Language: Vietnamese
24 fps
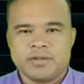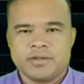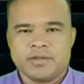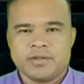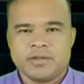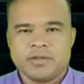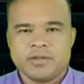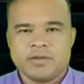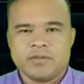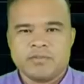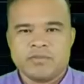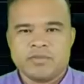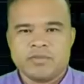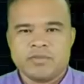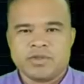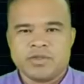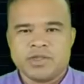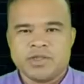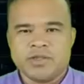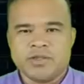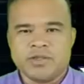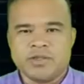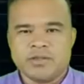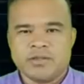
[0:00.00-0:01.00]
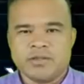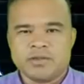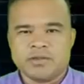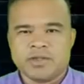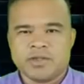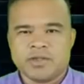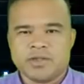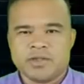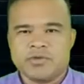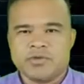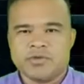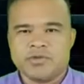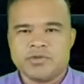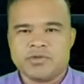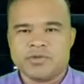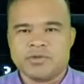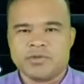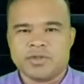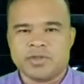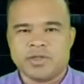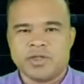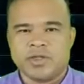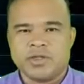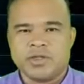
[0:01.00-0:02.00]
thức xã hội chủ nghĩa kiểu
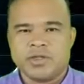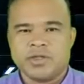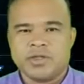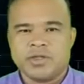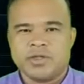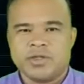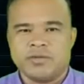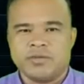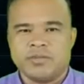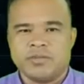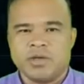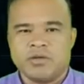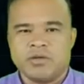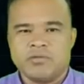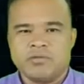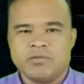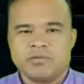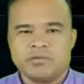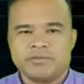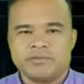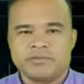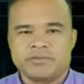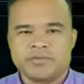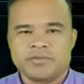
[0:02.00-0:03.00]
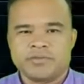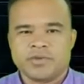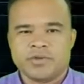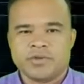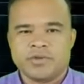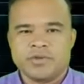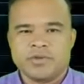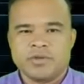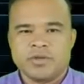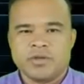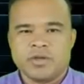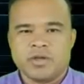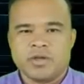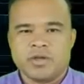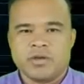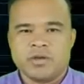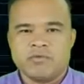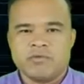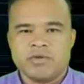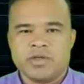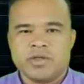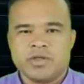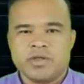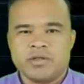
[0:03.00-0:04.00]
mẫu. Ông Nguyễn Đức Kiên
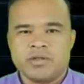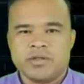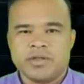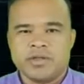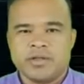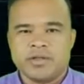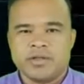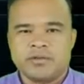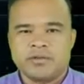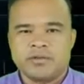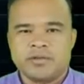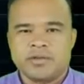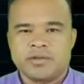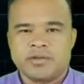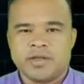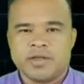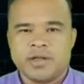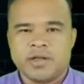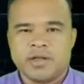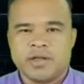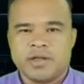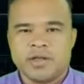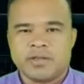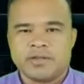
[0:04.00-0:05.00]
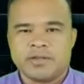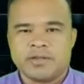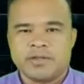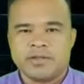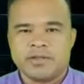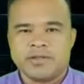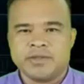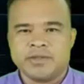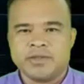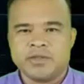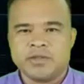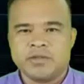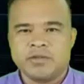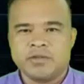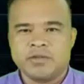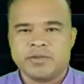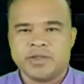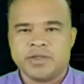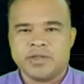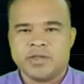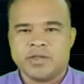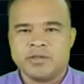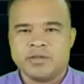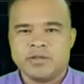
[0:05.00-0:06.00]
là người rất nổi tiếng. Ông
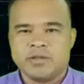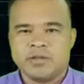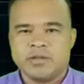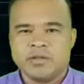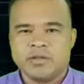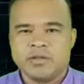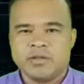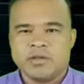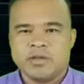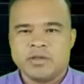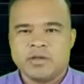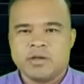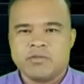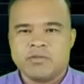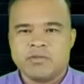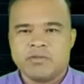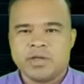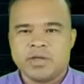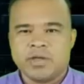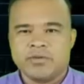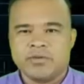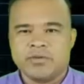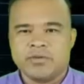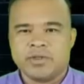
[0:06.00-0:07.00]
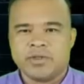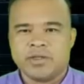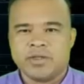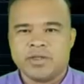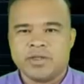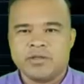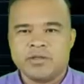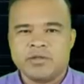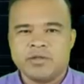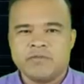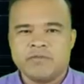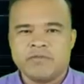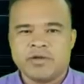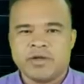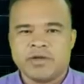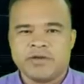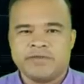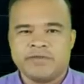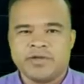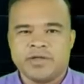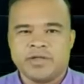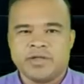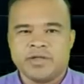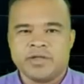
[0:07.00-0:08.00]
này nổi tiếng không phải vì có
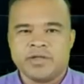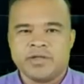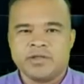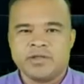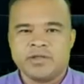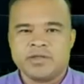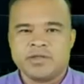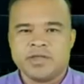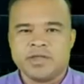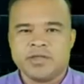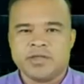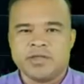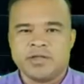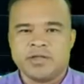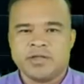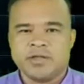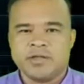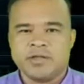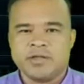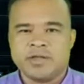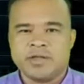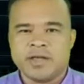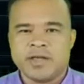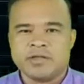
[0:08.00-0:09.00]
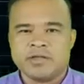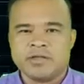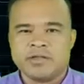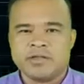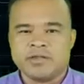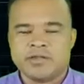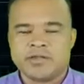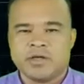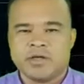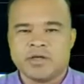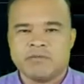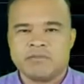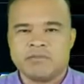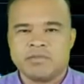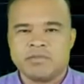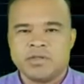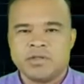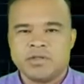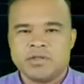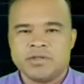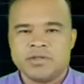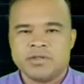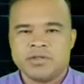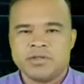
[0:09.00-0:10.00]
những chính kiến đáng trân trọng như
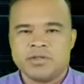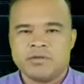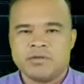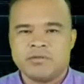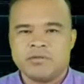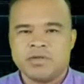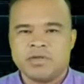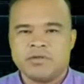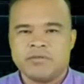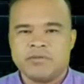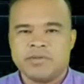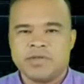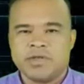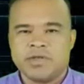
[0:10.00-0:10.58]
ông Lưu Bình Nhưỡng